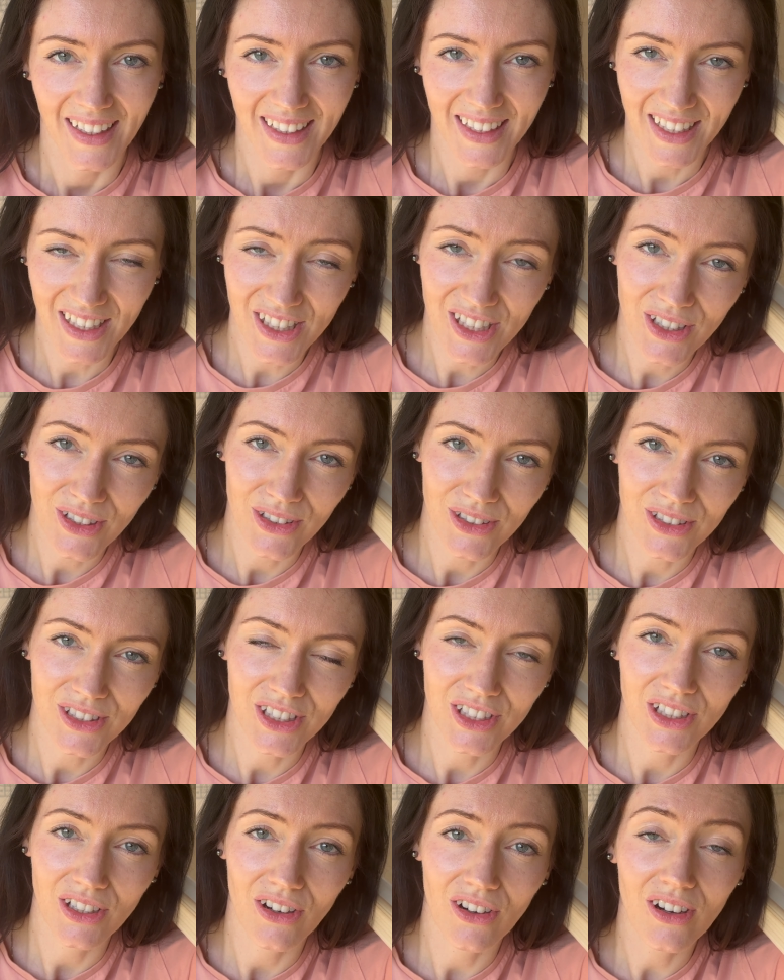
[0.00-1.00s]
jeśli
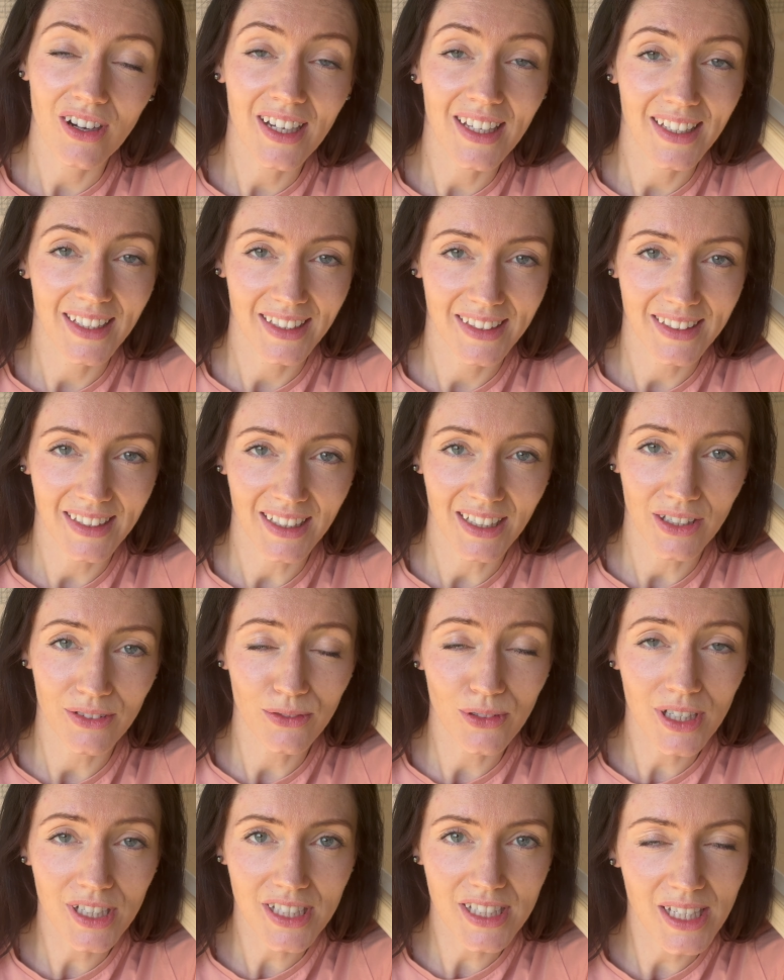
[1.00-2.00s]
chodzi o elektrykę
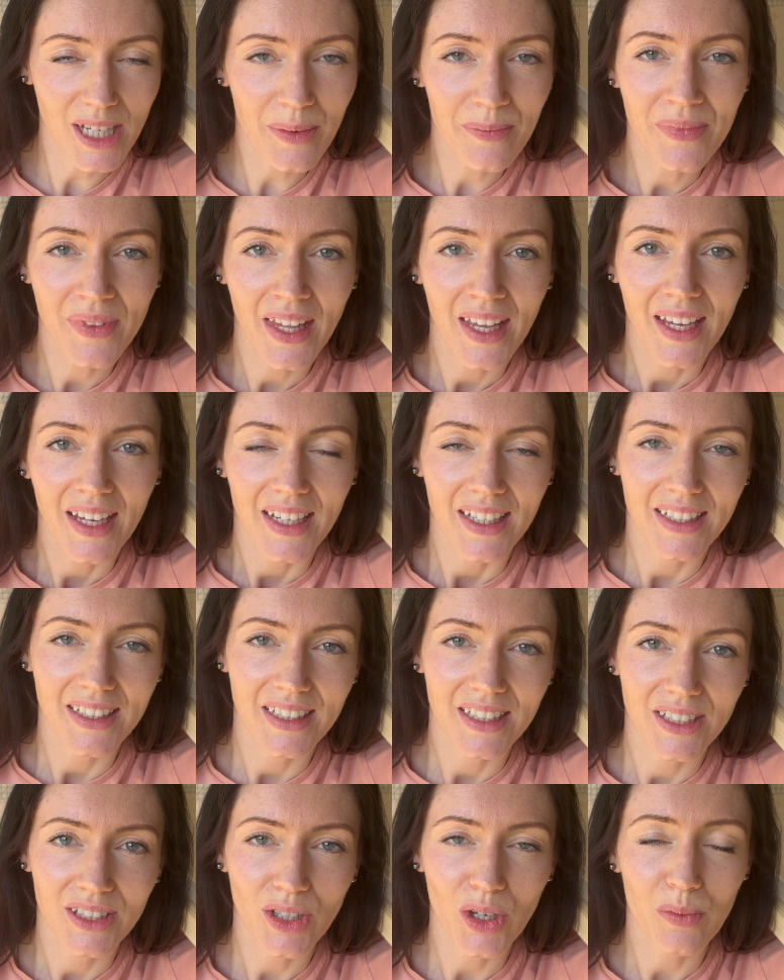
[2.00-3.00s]
właśnie,
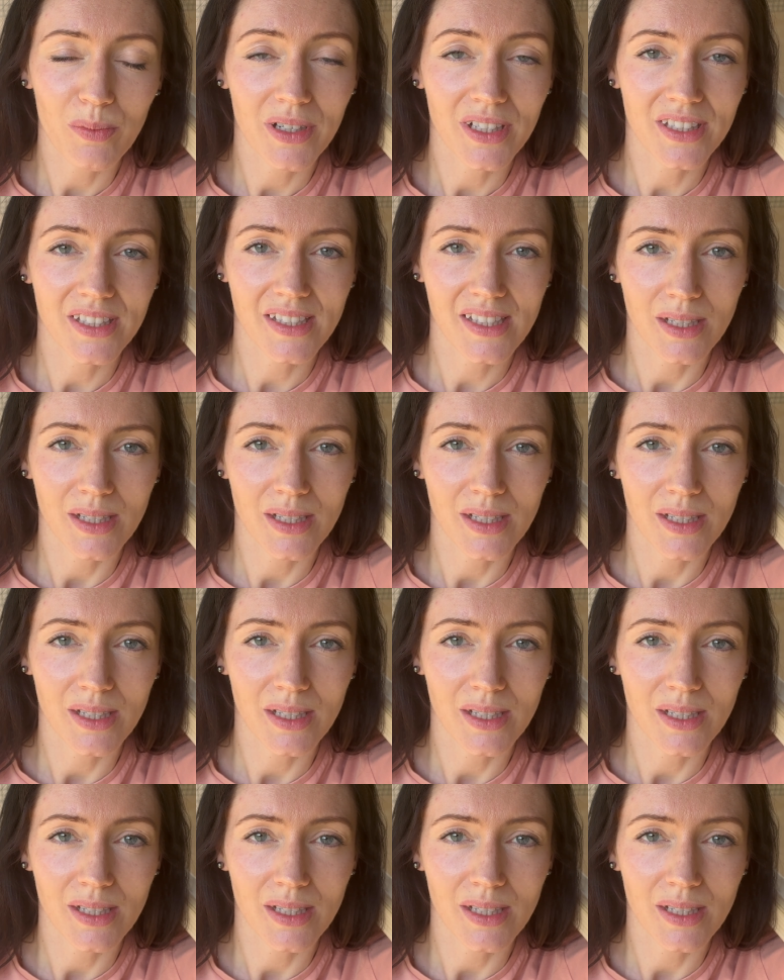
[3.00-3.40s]
to będzie